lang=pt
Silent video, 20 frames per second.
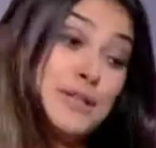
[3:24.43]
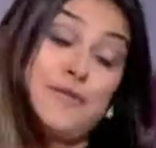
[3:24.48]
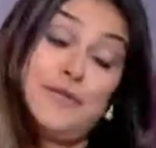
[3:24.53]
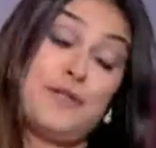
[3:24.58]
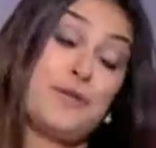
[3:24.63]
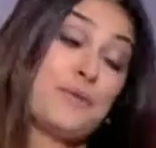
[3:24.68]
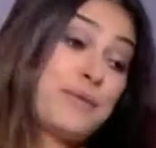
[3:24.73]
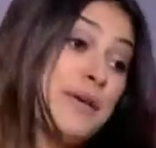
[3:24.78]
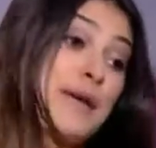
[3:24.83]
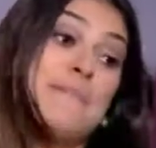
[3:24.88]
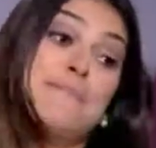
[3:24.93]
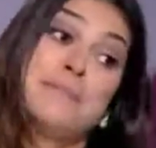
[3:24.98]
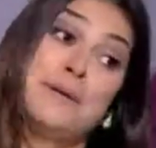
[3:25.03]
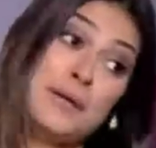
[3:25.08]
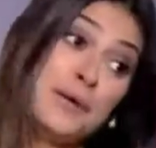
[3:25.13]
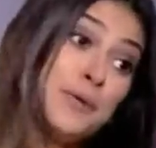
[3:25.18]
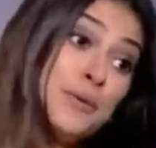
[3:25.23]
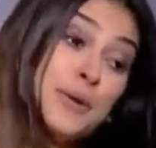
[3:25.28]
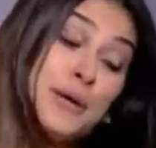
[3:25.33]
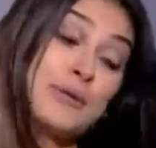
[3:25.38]
defender o que é
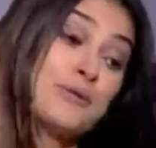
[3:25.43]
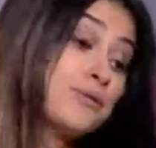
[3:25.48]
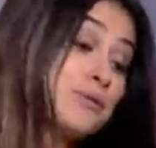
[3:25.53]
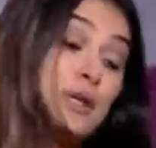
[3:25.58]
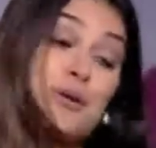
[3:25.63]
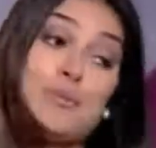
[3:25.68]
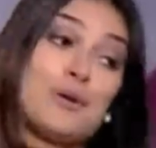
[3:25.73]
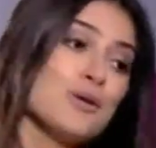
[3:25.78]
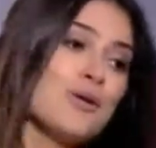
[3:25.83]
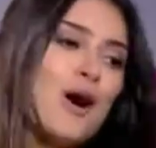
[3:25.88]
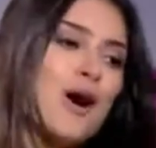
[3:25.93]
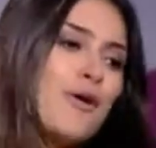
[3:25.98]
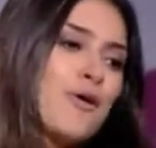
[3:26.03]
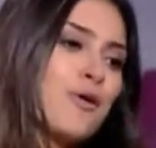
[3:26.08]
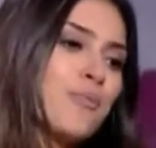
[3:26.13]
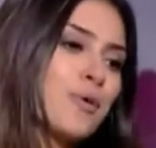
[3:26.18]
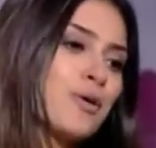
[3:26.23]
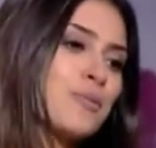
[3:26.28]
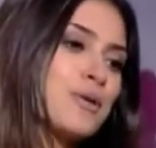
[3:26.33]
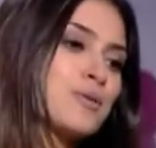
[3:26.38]
meu, eu não tenho o menor
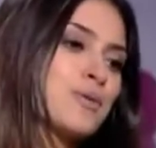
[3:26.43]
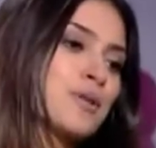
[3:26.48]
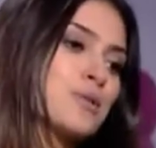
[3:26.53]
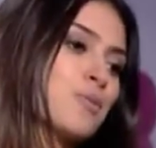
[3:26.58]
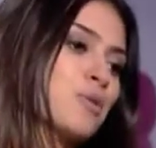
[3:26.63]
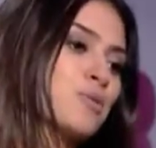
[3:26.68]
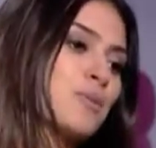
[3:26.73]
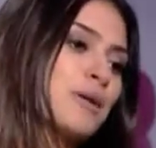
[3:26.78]
compromisso com as boas